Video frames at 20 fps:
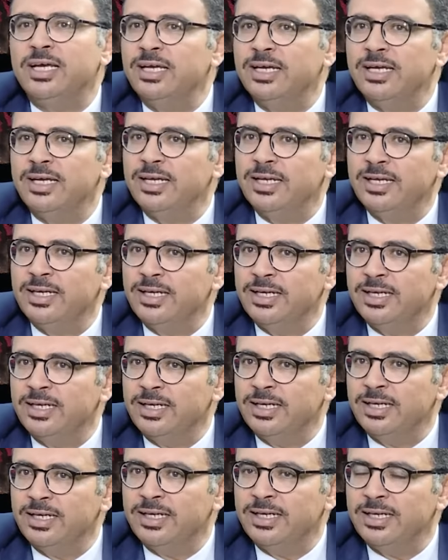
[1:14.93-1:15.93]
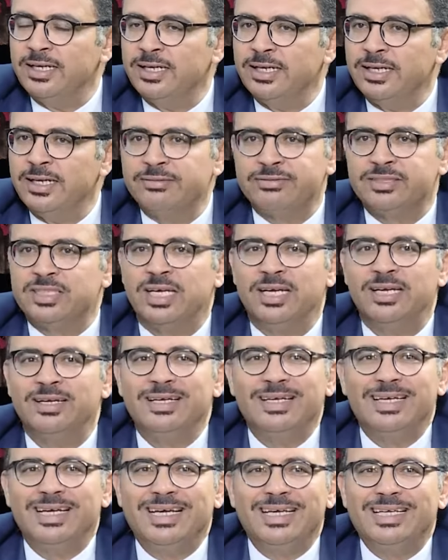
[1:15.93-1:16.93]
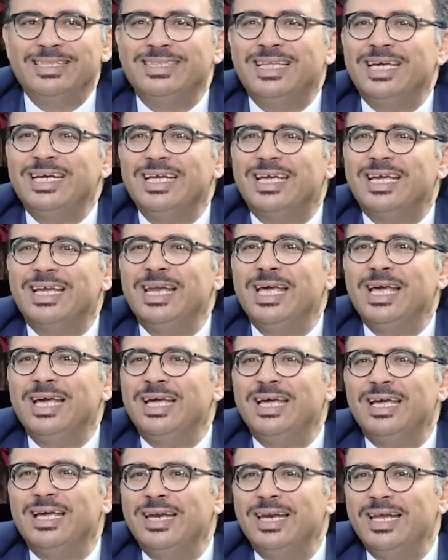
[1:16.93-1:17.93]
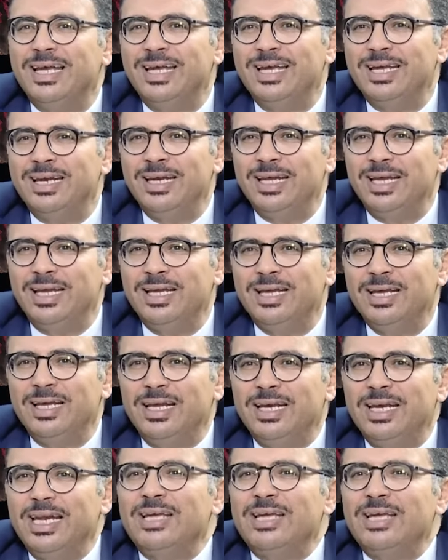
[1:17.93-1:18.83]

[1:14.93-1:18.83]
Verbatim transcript: آه، نفسها التاريخ لا, لا, لا,